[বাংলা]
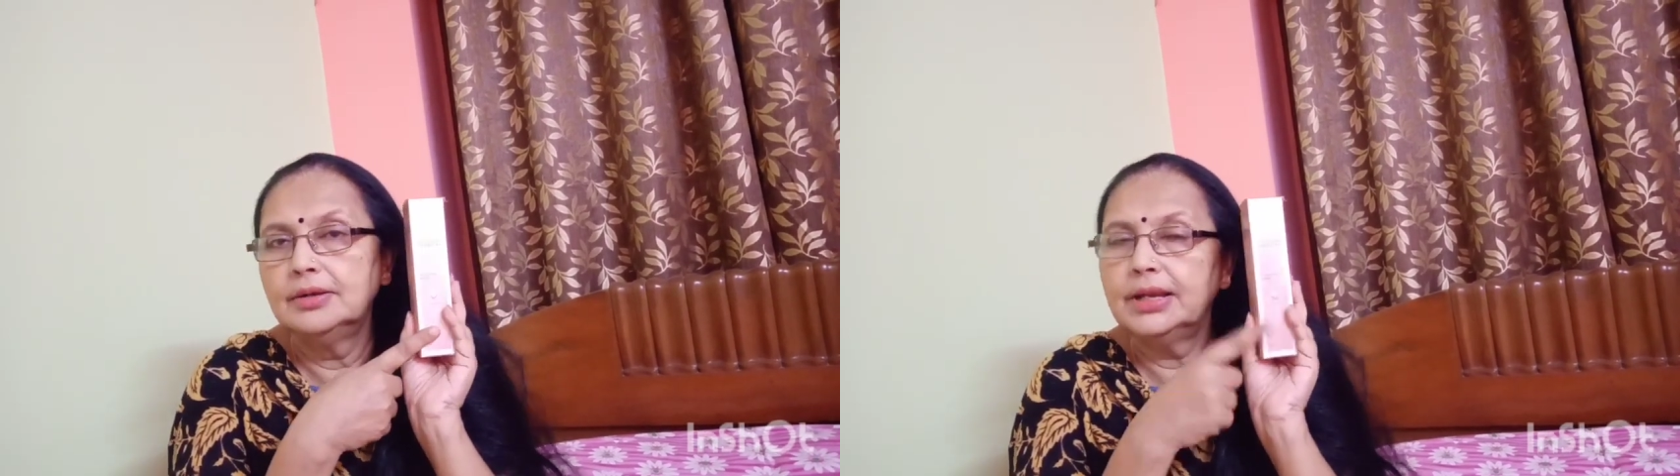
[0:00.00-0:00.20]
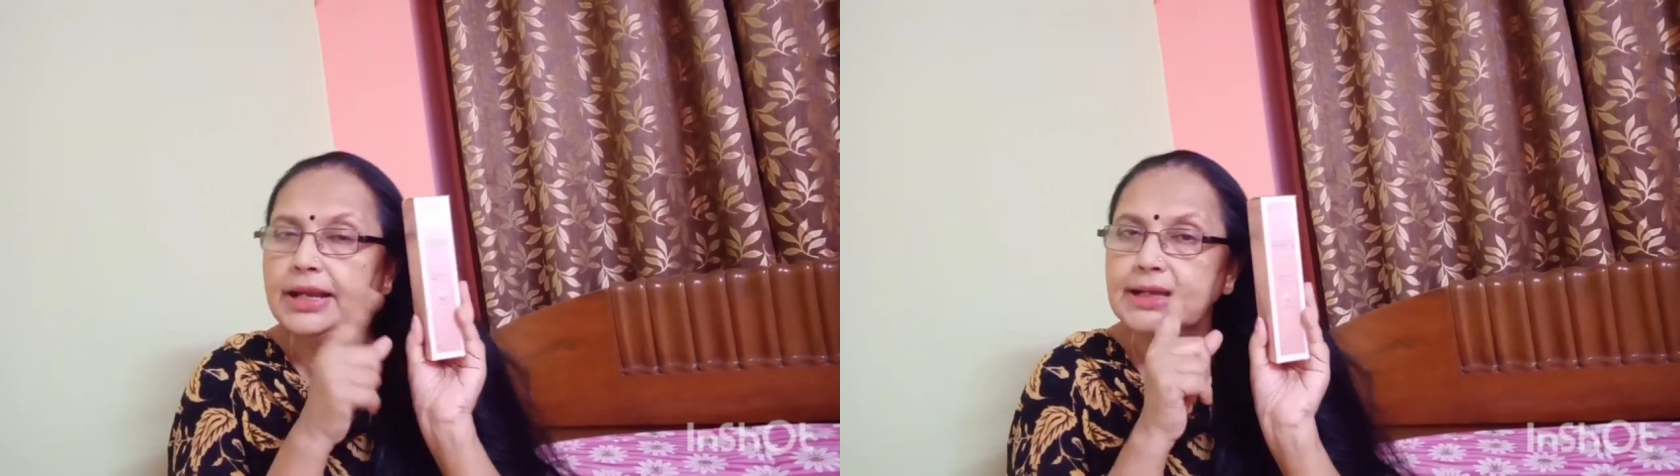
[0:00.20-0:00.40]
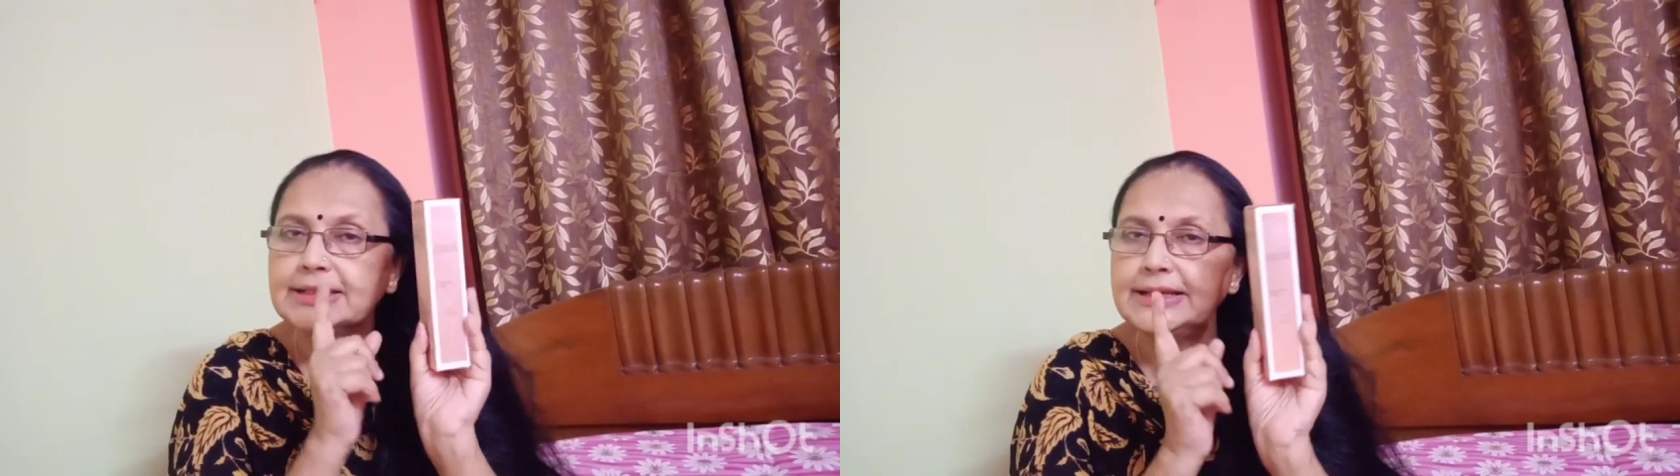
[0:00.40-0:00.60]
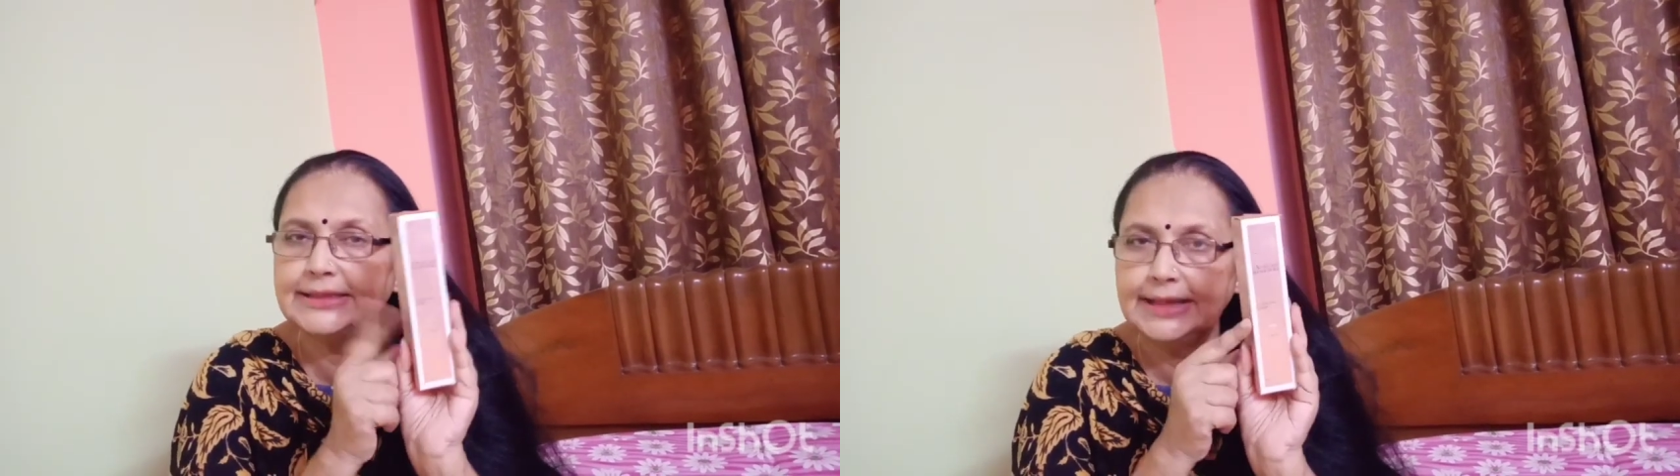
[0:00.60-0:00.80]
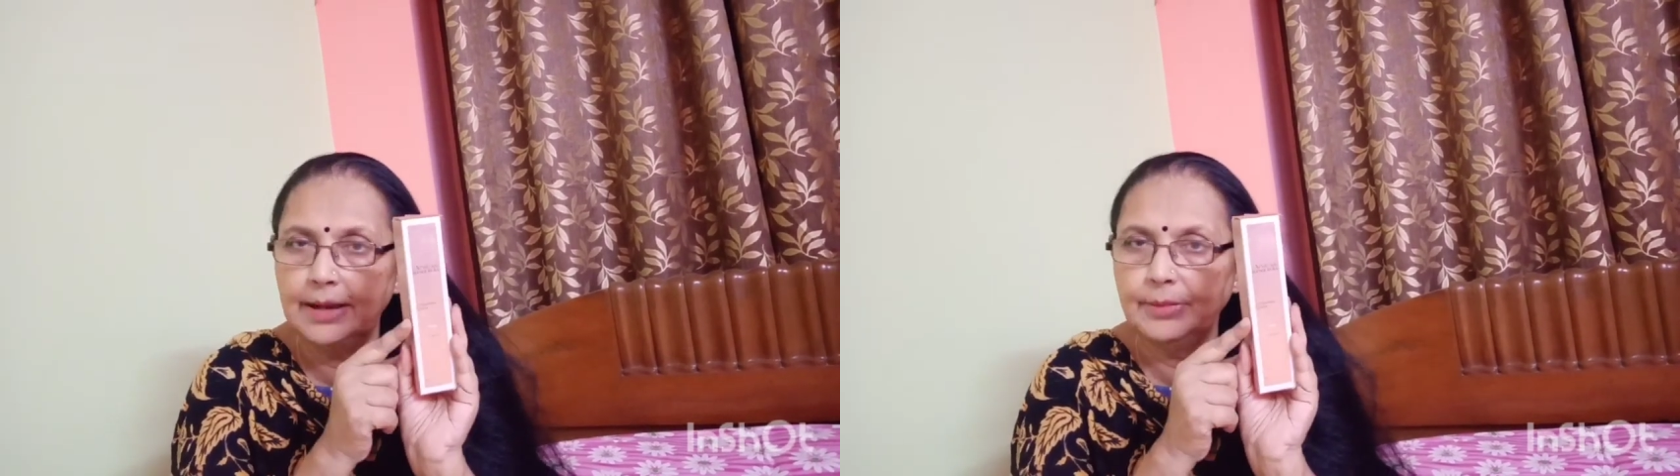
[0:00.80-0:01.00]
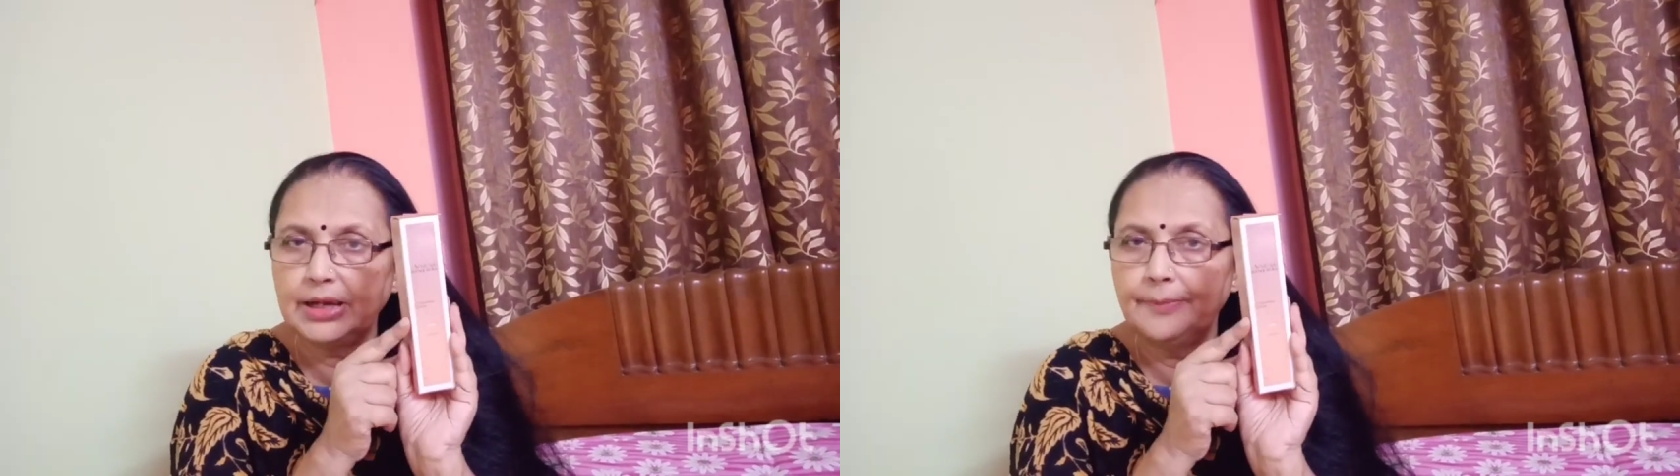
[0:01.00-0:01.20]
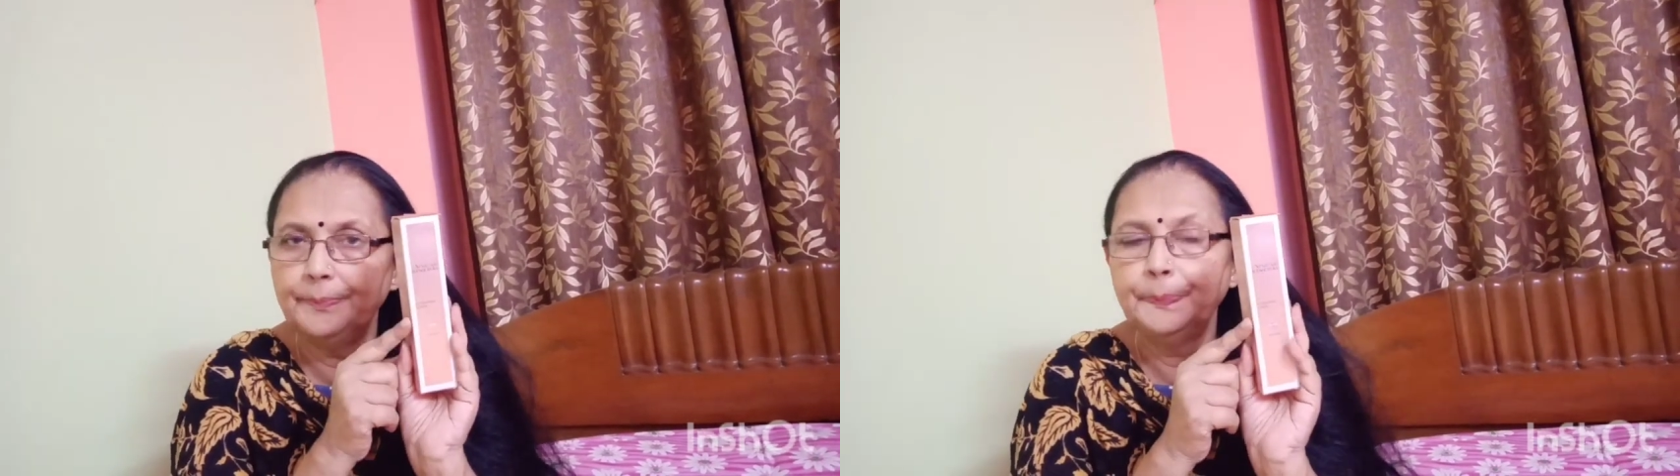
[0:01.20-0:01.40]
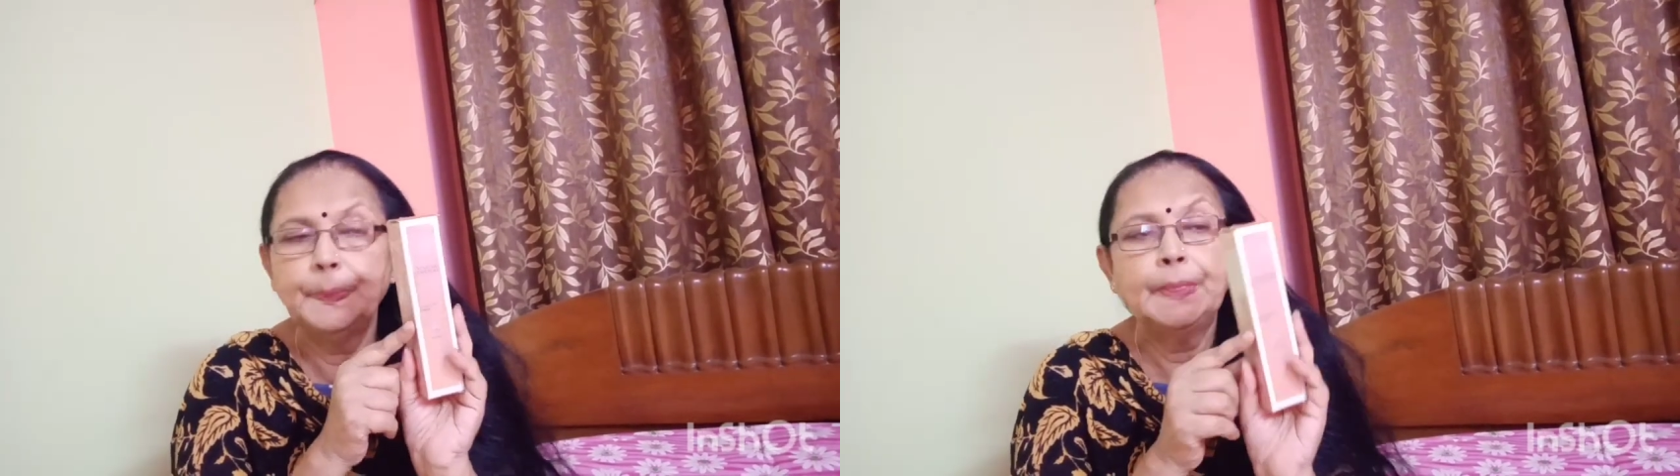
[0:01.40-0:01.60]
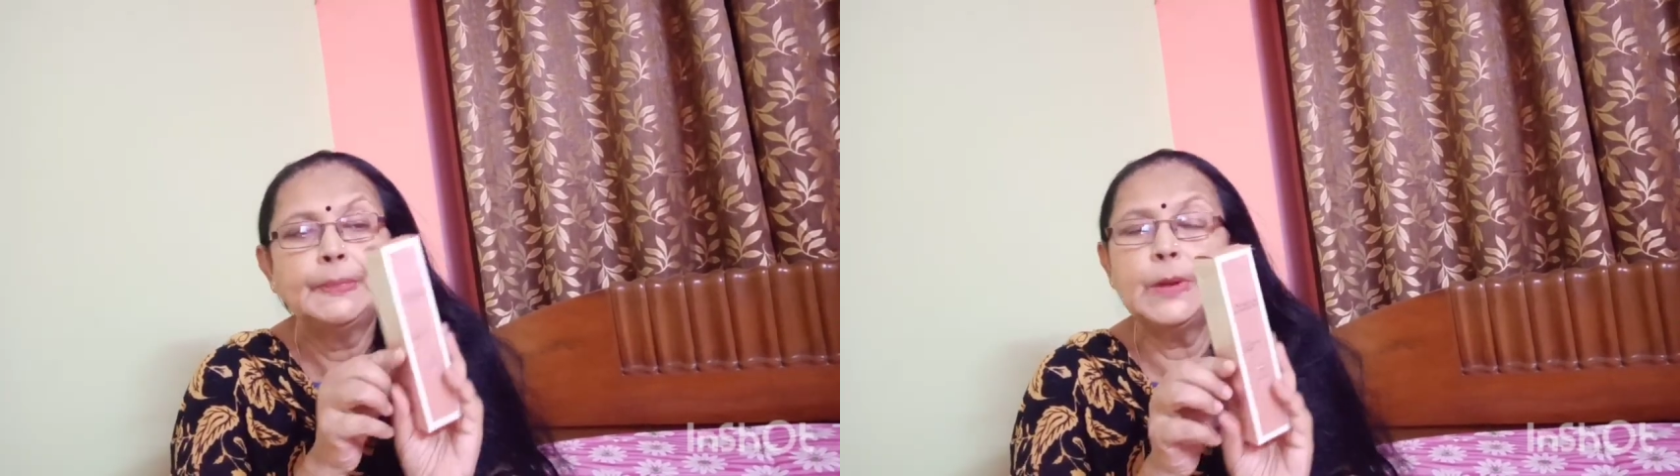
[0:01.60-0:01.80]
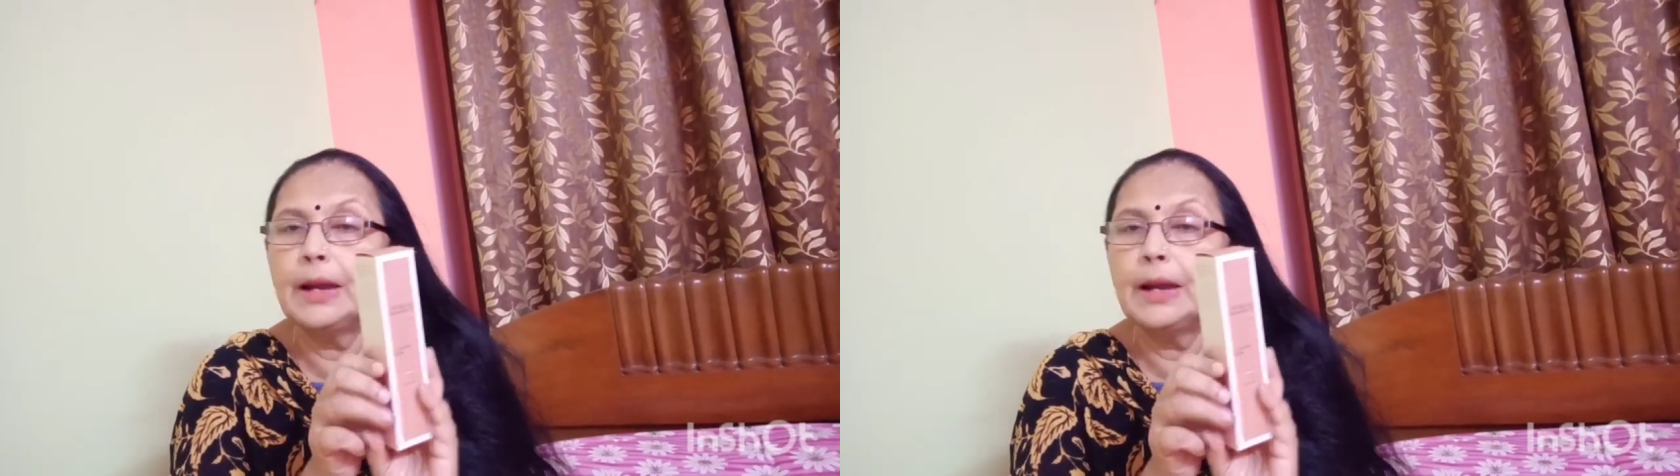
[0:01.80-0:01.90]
ঠিক আছে এই সিরামটা তো